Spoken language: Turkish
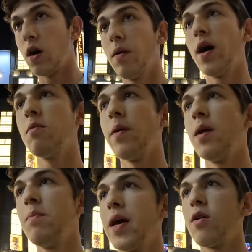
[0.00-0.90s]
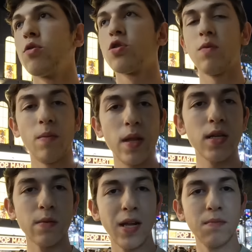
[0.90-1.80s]
Ama abi benim bir yere oturmam
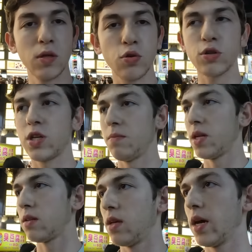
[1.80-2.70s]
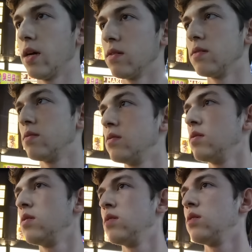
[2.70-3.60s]
lazım. Elimde çok şey birikti ya.
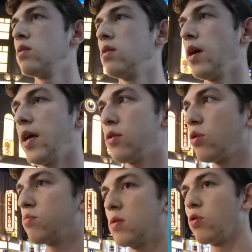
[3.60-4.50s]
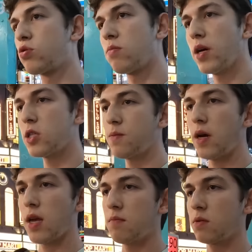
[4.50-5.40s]
Nereye çömeceğim? Oturmaya hiçbir
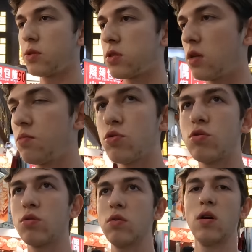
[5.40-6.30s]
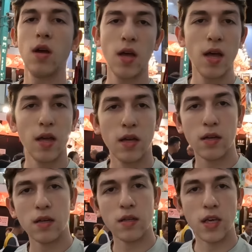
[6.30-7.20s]
yer yapmamışlar. Bir sürü
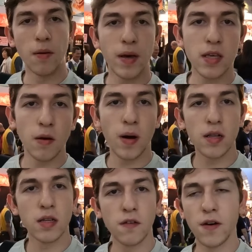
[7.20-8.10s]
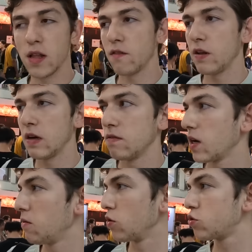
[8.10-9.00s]
yemek yeme alanı falan filan
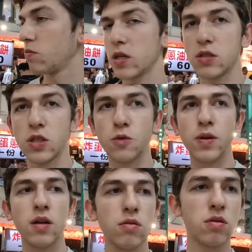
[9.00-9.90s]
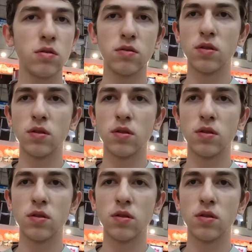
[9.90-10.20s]
var ama oturmak için hiçbir yer yok.